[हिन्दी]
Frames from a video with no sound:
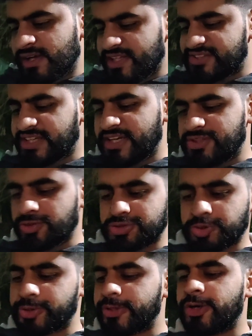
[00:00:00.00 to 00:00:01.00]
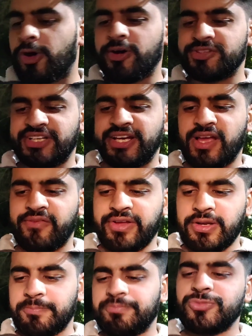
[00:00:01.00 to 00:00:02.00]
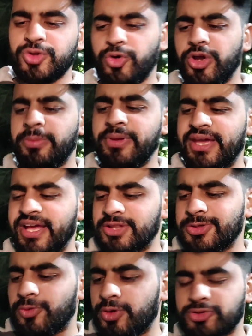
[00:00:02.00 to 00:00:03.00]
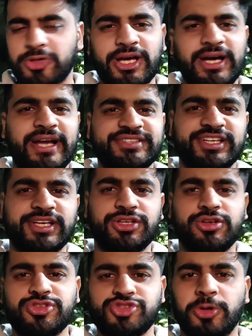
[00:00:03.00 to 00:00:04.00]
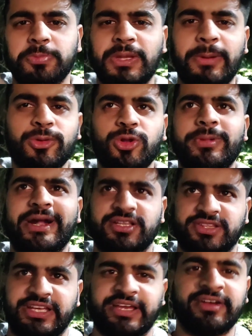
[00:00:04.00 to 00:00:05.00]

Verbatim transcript: जैसे जो छोटे छोटे डॉग्स हैं या फिर कोई भी हैं तो वो थोड़ा ऐसे छुप के बिल्कुल बैठते